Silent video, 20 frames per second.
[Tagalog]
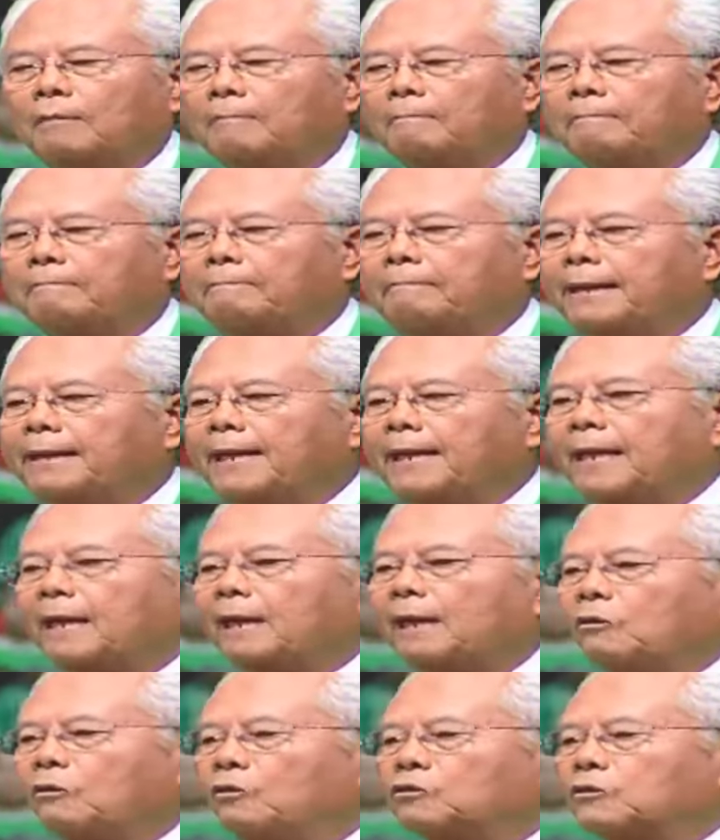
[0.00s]

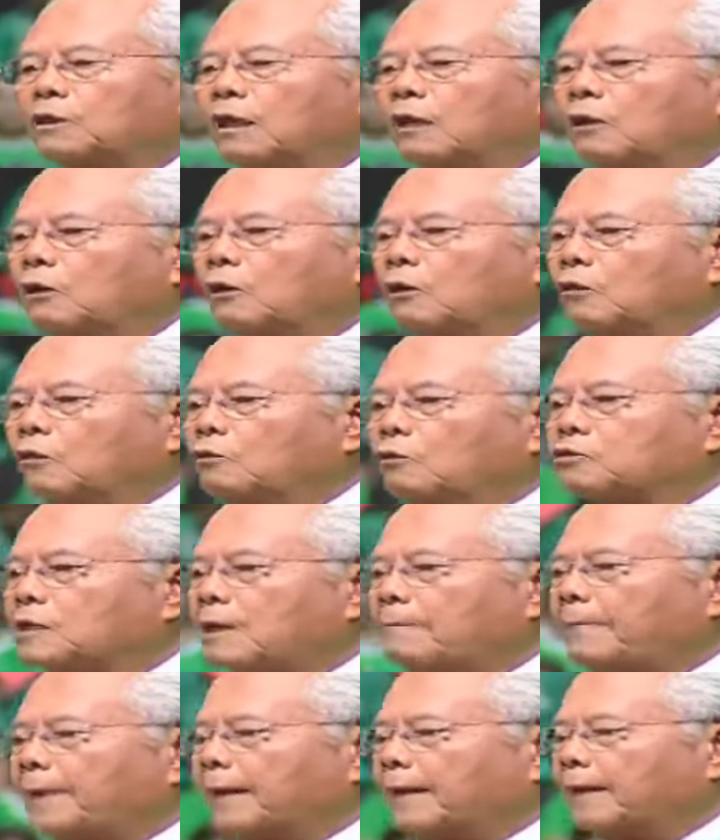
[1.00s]
pananagutan ko yo sa
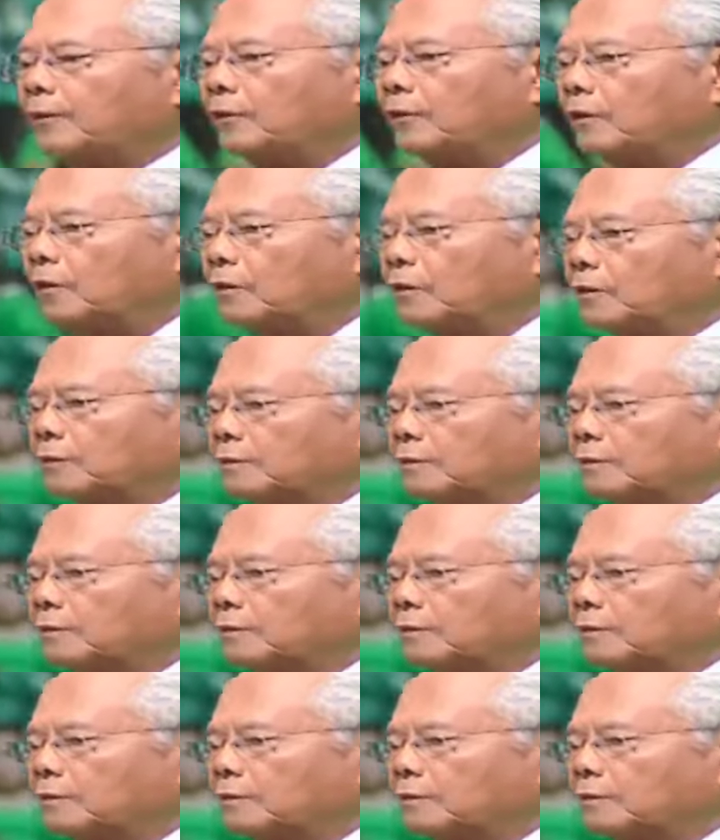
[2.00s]
Panginoon.